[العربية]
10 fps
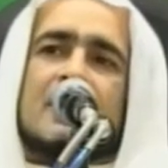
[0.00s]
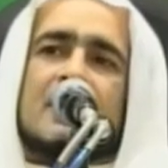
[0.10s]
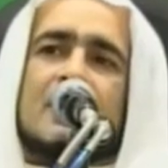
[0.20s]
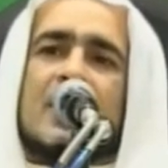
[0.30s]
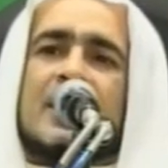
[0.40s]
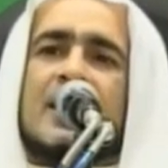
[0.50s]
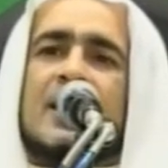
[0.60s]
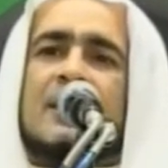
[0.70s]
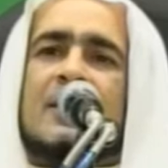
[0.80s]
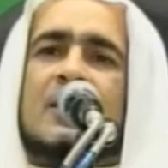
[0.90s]
وهي
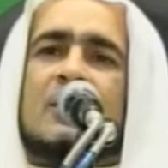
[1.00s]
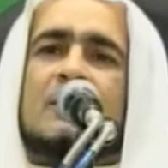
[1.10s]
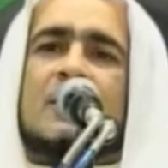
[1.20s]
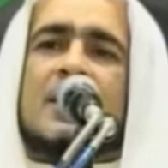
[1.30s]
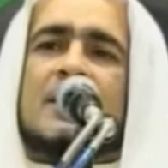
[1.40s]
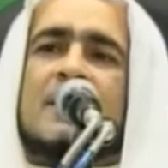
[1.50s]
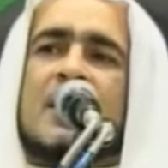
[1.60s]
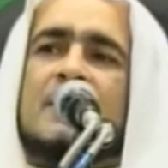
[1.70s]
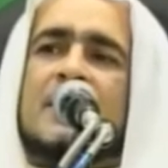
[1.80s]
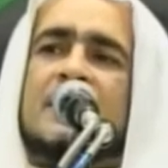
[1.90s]
أيضا أم
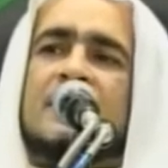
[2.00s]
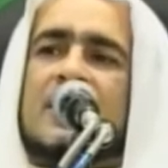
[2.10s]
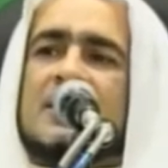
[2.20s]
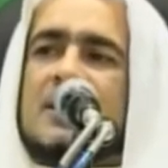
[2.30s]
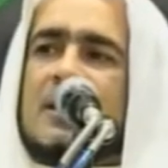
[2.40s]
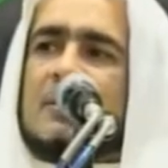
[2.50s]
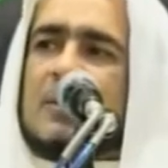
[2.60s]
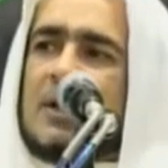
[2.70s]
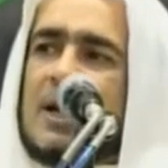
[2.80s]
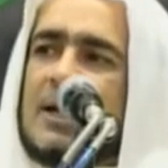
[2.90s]
الإمام الرضا سلام
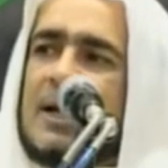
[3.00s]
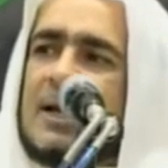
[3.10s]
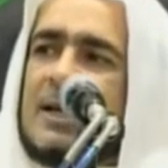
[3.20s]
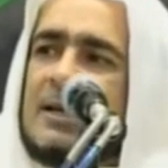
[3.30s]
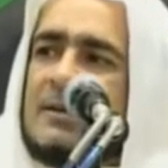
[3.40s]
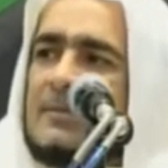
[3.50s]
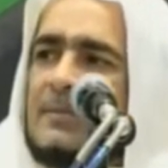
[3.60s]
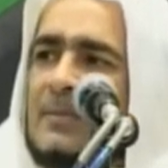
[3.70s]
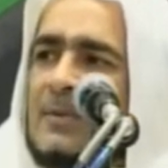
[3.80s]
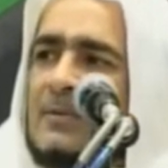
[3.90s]
الله عليه
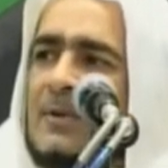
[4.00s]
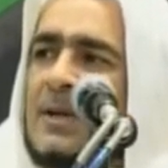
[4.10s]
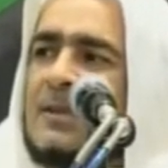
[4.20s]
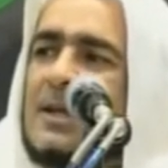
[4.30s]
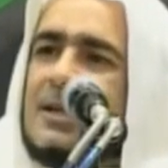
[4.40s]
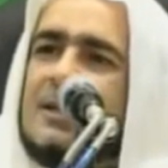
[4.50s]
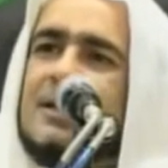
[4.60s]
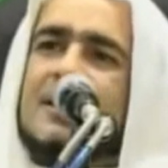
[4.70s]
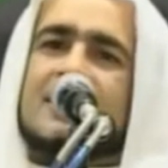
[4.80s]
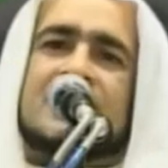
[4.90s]
فإذا
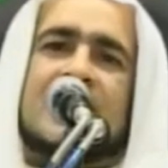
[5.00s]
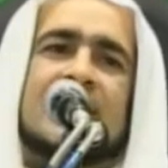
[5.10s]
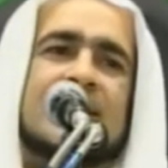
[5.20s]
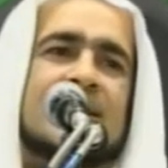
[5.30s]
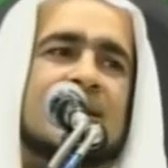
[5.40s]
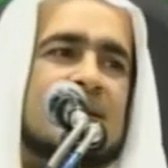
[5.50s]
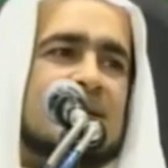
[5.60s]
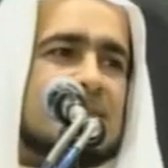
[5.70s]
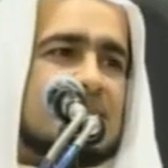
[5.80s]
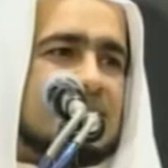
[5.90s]
هي شقيقة
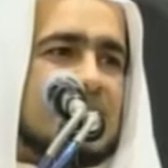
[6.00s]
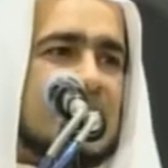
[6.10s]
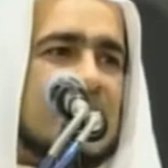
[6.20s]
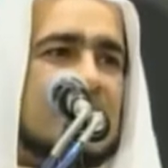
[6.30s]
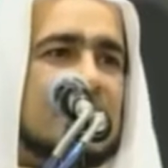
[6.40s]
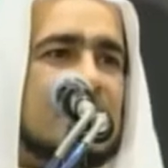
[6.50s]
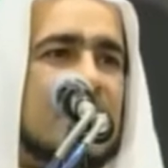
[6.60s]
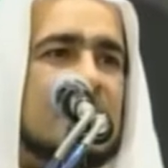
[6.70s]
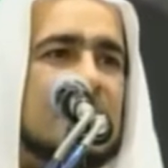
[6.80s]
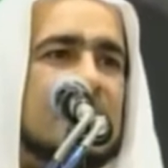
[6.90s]
إلى
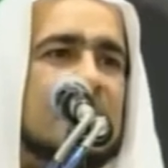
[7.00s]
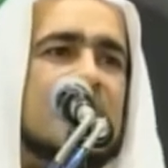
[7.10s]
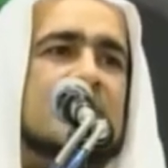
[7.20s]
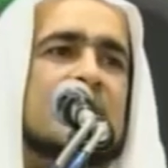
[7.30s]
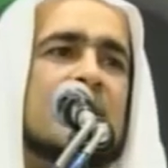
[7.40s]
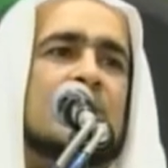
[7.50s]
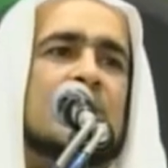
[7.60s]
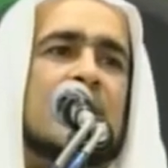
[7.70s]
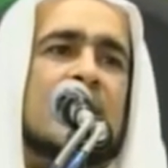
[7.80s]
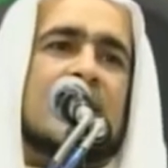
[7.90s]
الإمام الرضا سلام
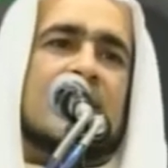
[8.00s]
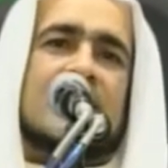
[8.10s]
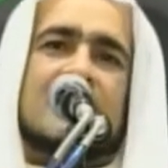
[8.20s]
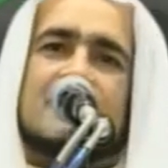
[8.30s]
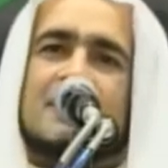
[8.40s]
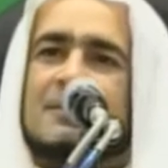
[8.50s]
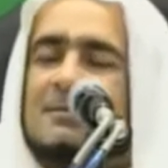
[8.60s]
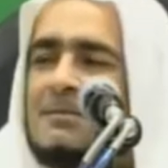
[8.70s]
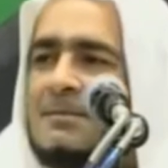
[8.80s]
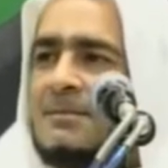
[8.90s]
الله عليه يعني
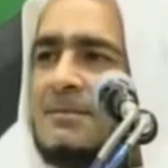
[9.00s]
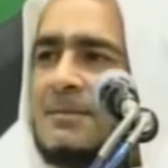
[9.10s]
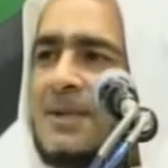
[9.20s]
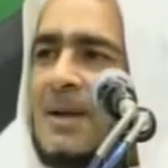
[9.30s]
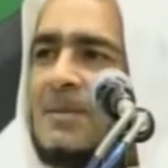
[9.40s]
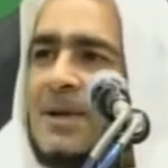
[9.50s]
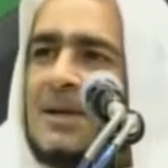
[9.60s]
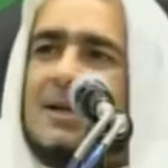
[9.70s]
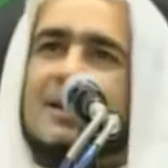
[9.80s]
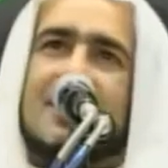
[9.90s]

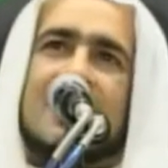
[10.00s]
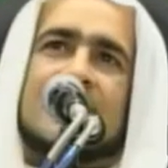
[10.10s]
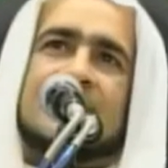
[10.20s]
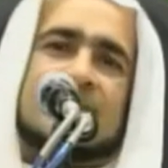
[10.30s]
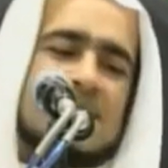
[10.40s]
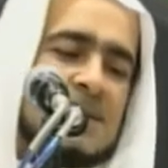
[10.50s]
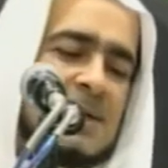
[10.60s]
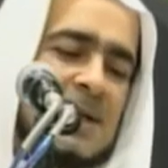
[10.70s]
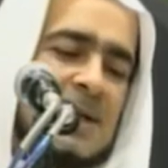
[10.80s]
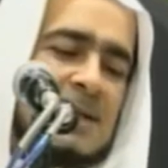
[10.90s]
تعبيرنا الدارج
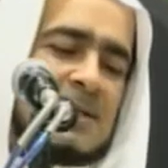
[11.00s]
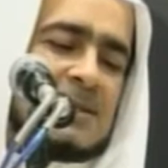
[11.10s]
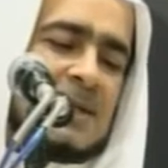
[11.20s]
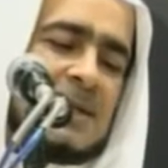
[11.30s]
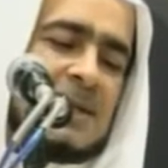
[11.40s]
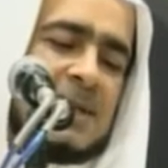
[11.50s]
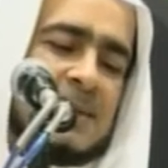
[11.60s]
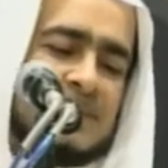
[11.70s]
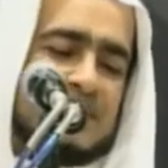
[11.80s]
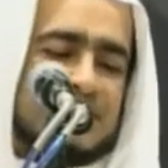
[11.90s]
خليصة إليه
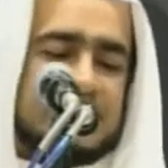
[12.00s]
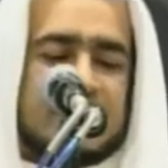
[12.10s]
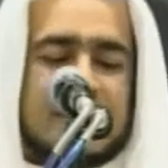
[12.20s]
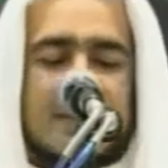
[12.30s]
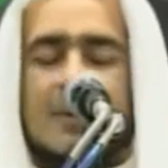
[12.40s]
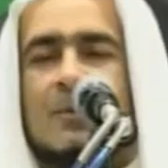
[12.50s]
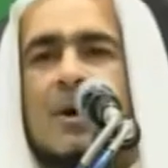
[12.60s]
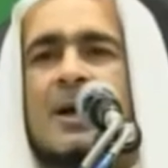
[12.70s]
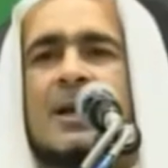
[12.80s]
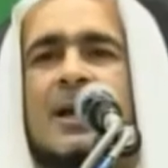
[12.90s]

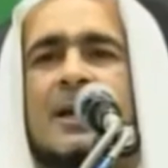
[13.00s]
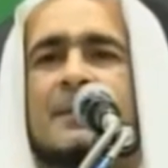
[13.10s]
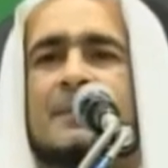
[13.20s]
واقعا